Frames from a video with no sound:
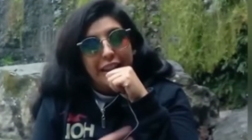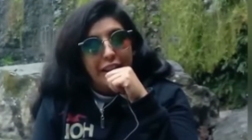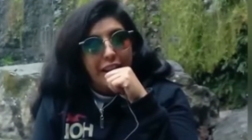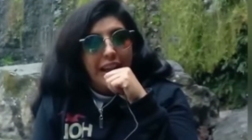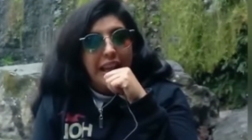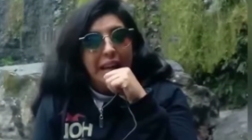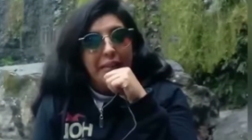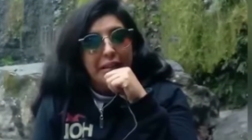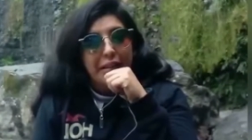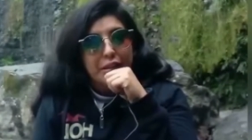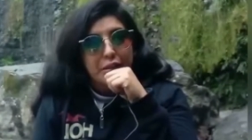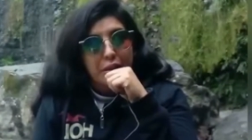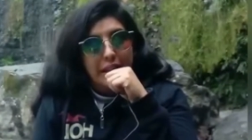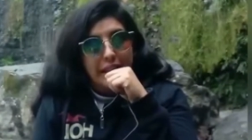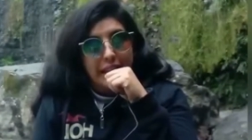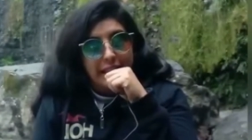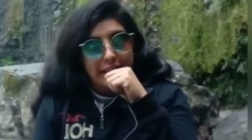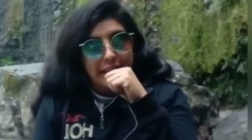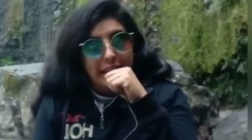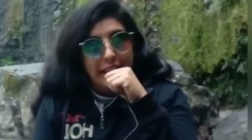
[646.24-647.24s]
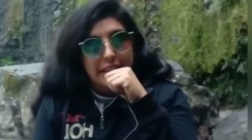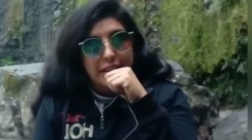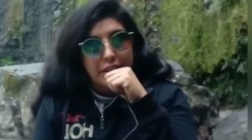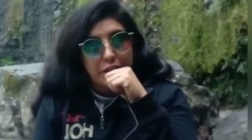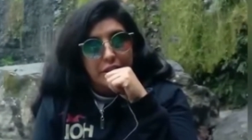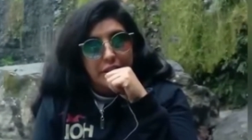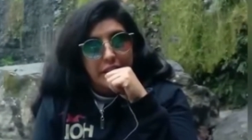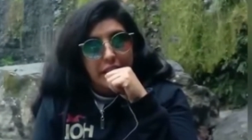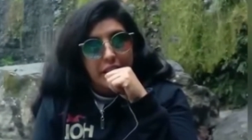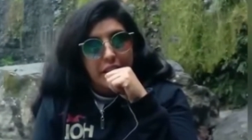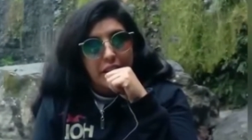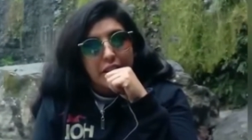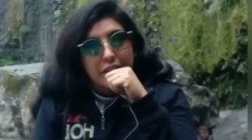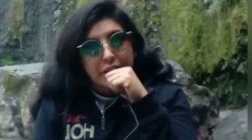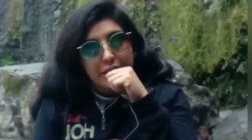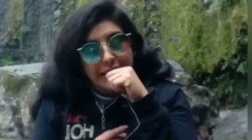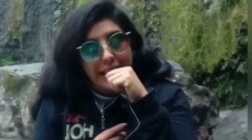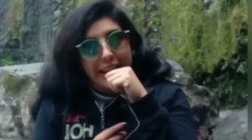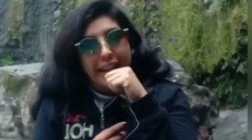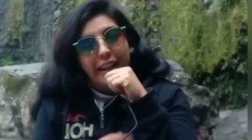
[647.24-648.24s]
que toda la basura que traigas contigo
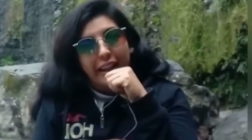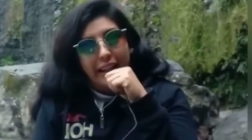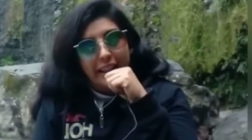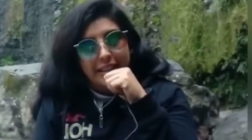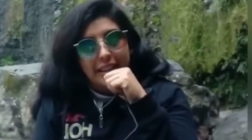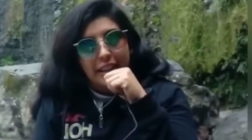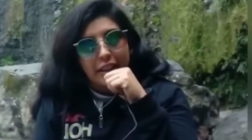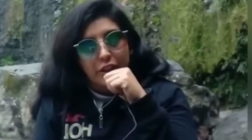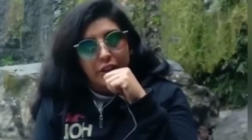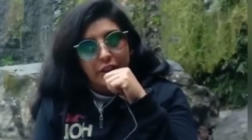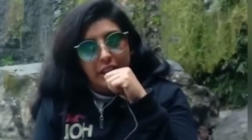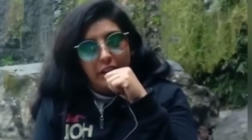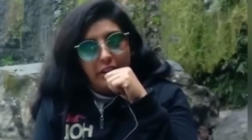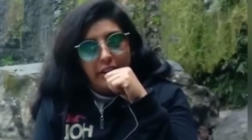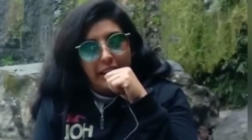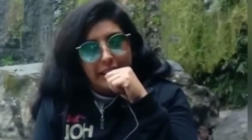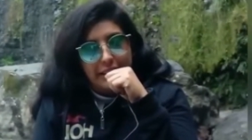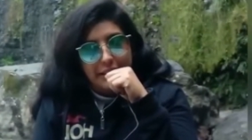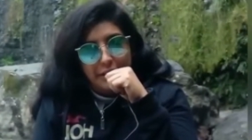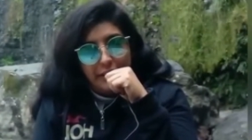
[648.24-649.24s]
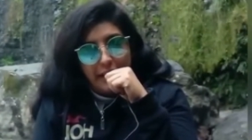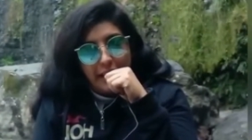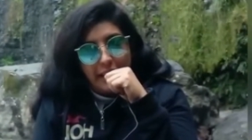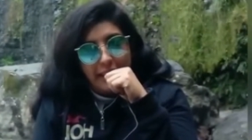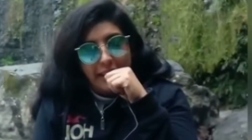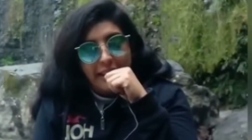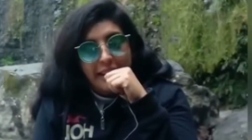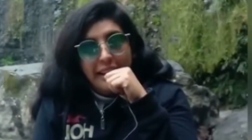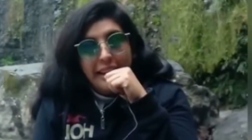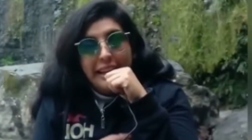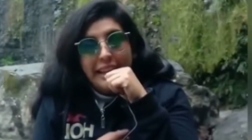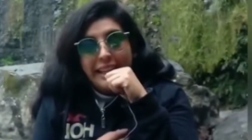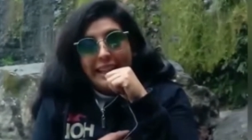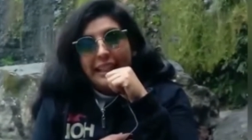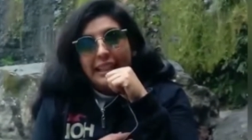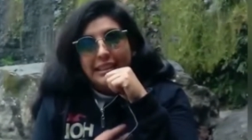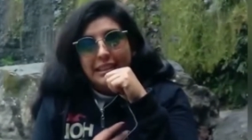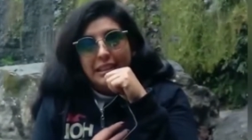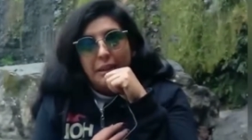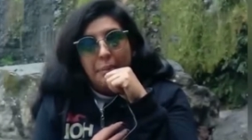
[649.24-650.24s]
se regrese contigo a la ciudad
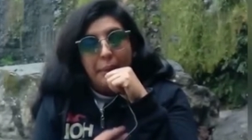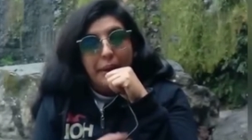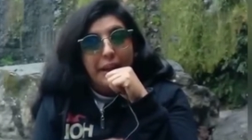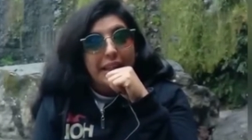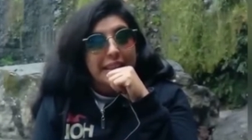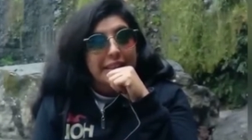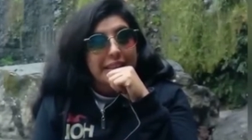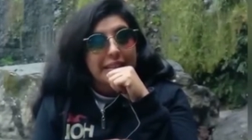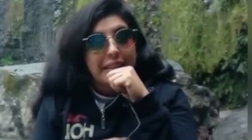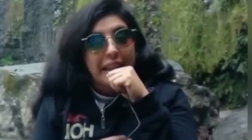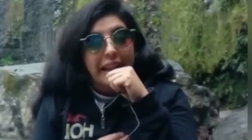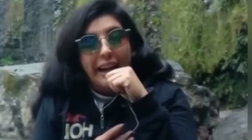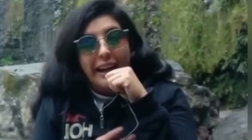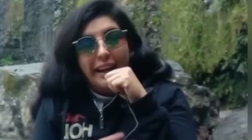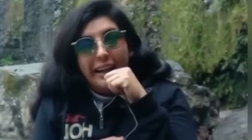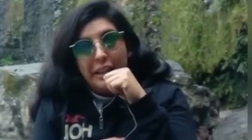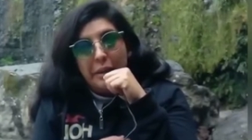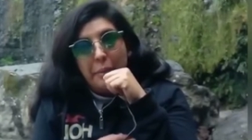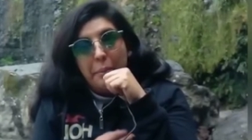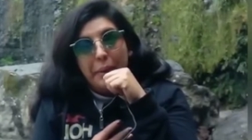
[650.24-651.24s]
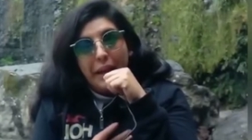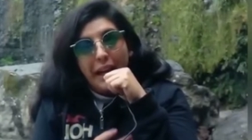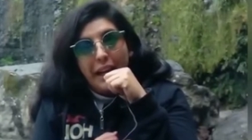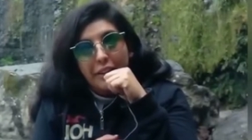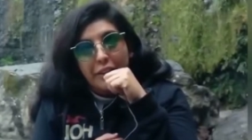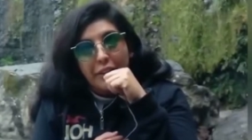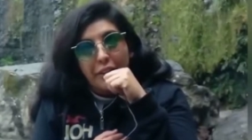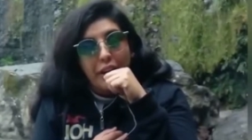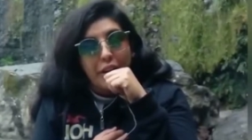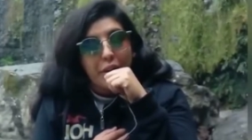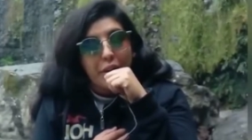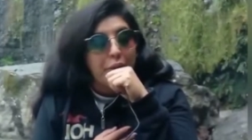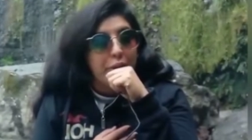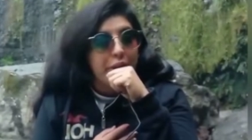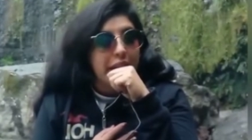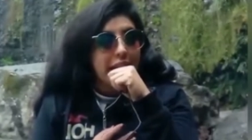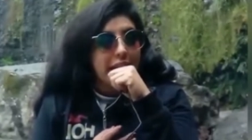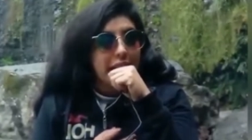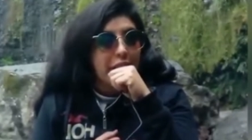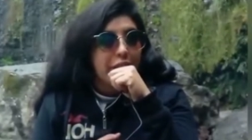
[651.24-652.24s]
y que si puedes dejar limpiando
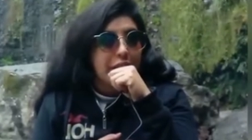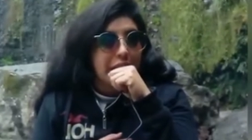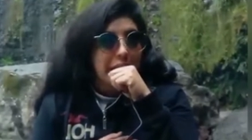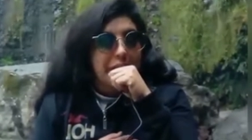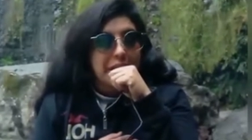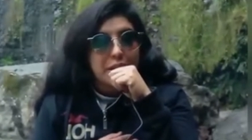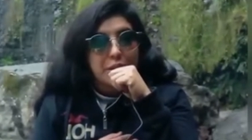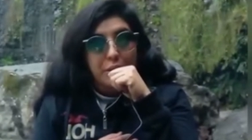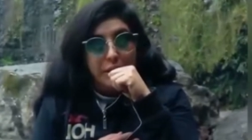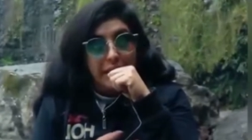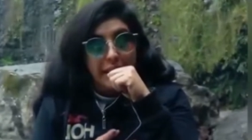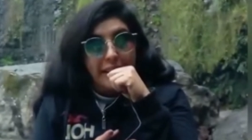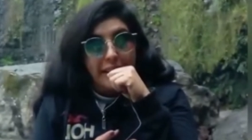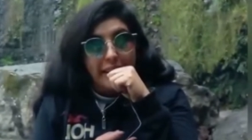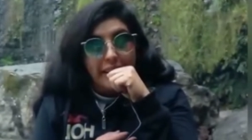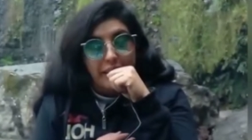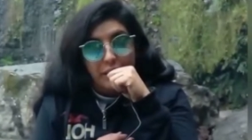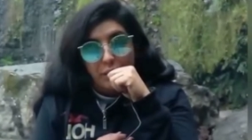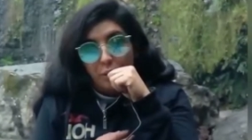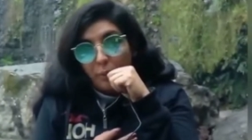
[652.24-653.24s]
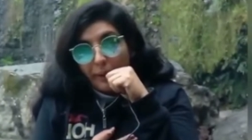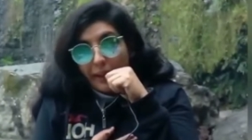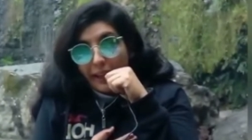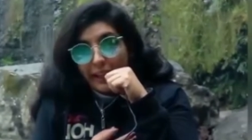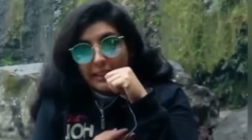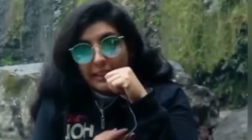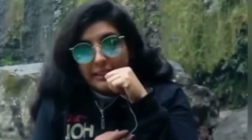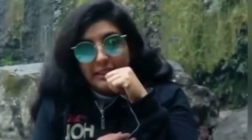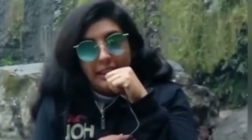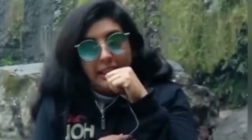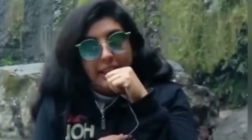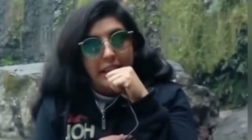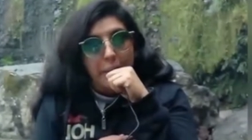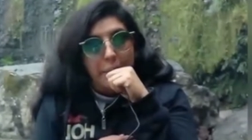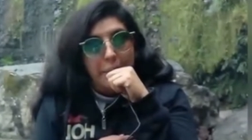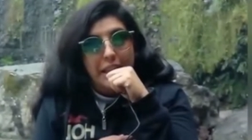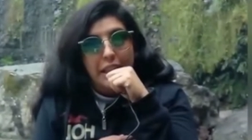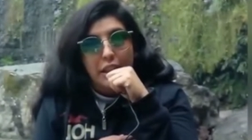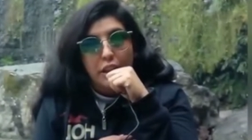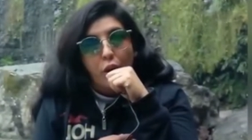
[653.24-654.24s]
alguna que otra basurilla que tú veas en
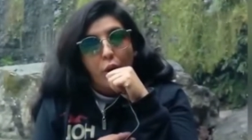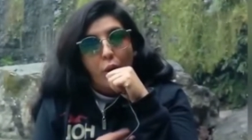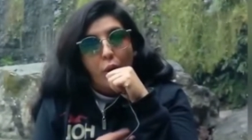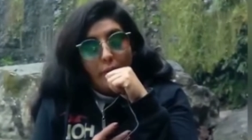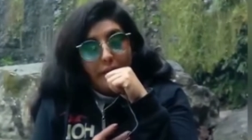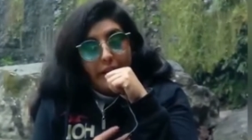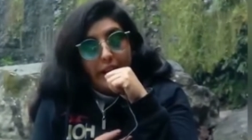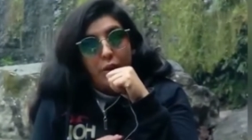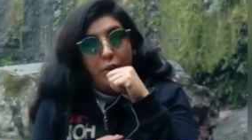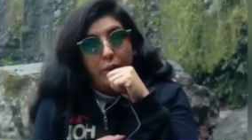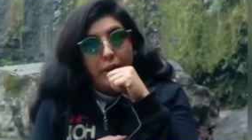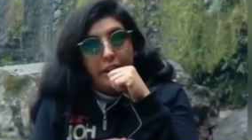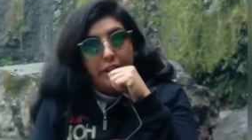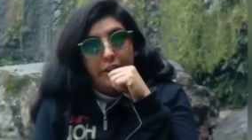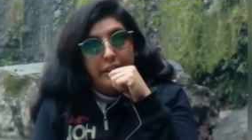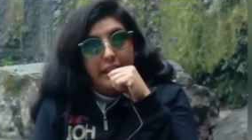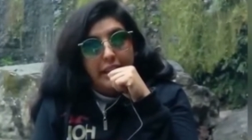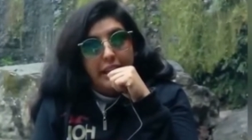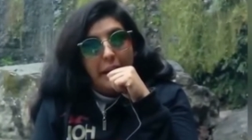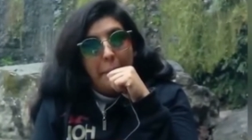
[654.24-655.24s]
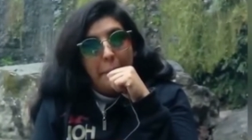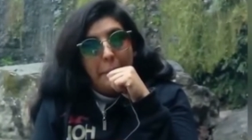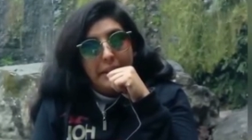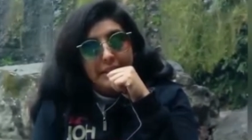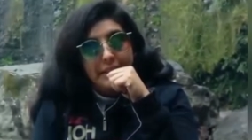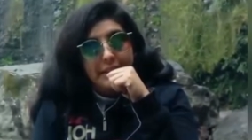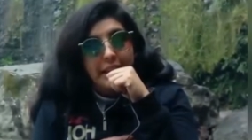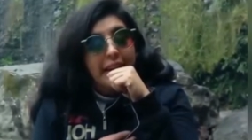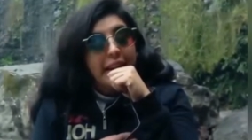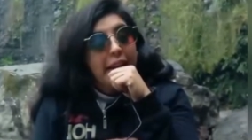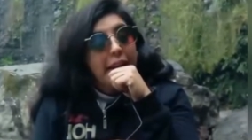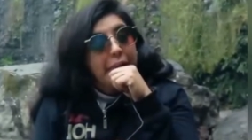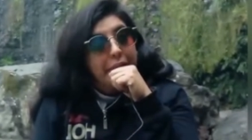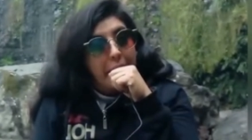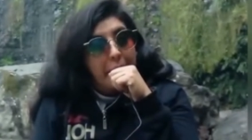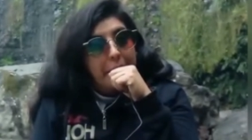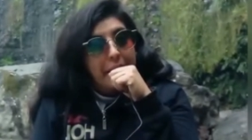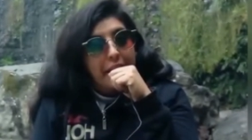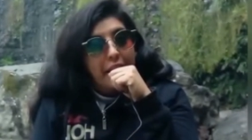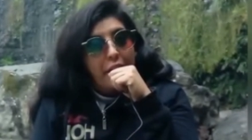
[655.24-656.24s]
el camino o en el lugar donde acampes,
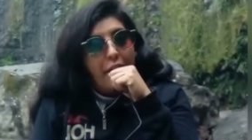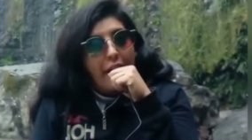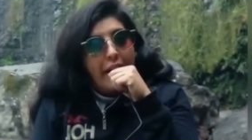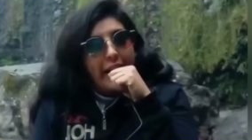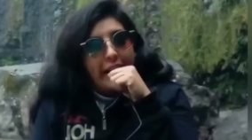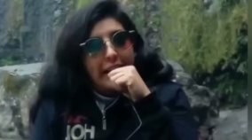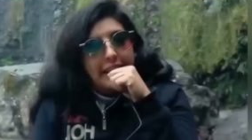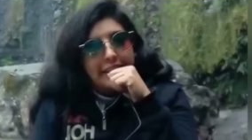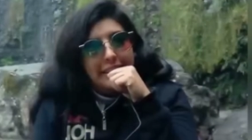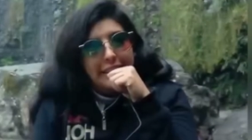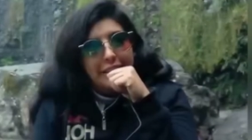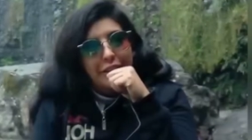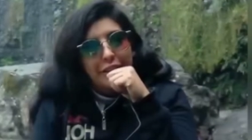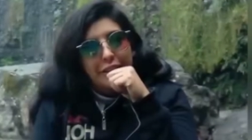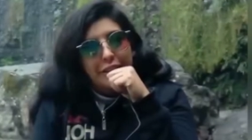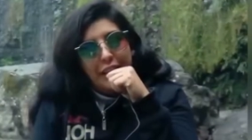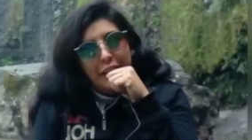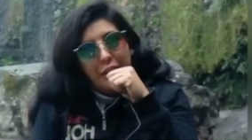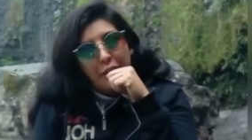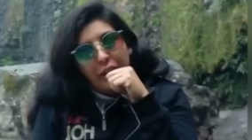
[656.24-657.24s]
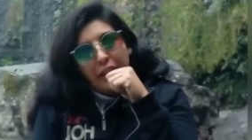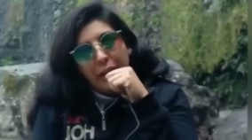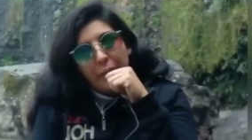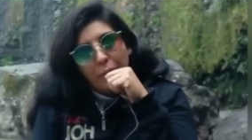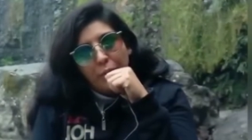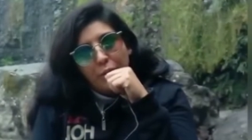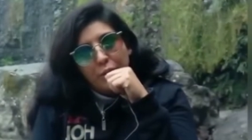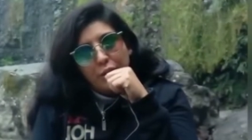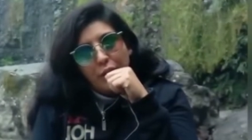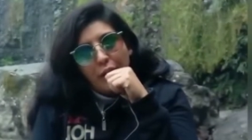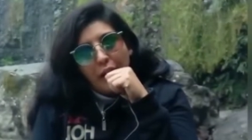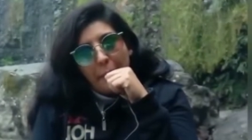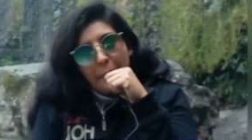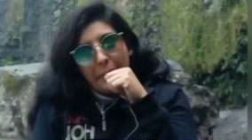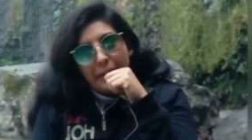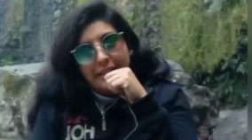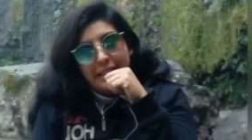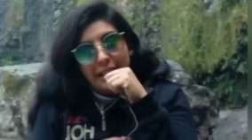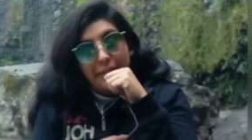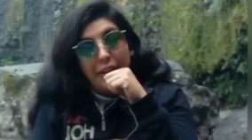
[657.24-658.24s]
también lo hagas. Esto nos ayuda mucho
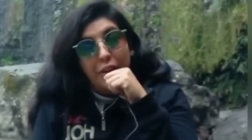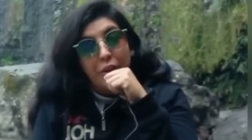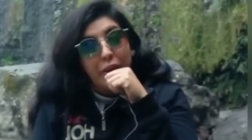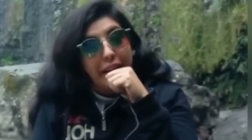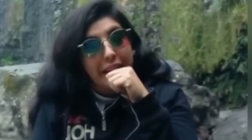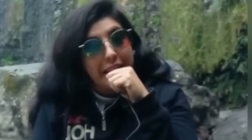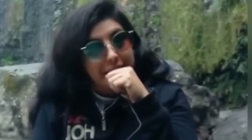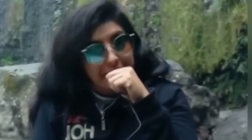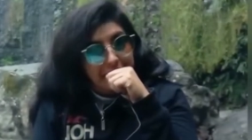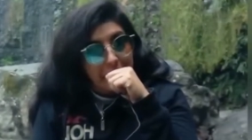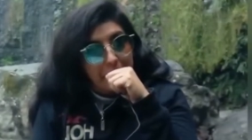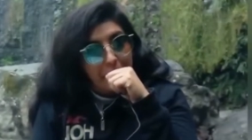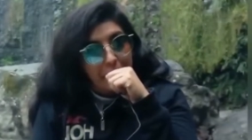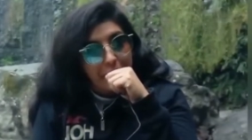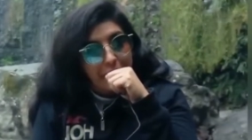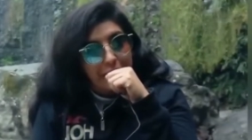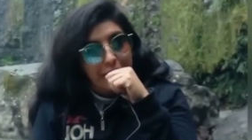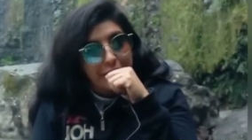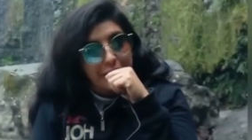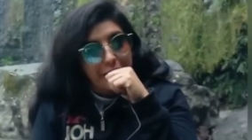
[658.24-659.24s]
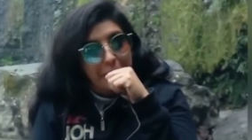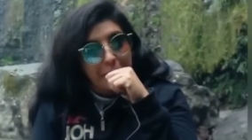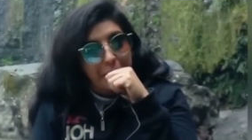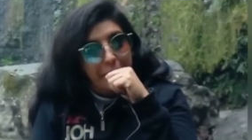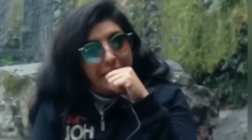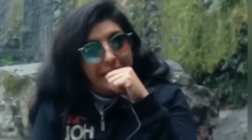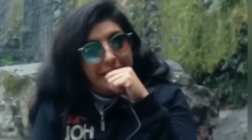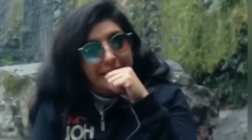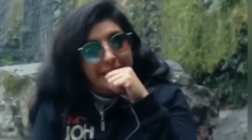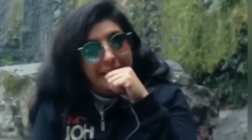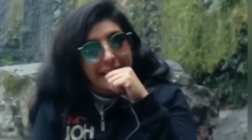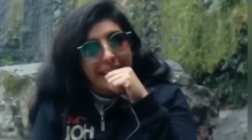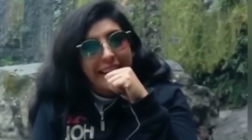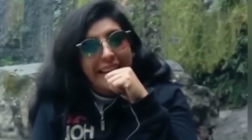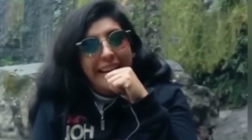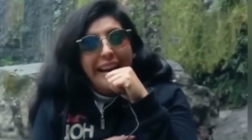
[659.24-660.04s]
a preservar lugares tan bonitos como este,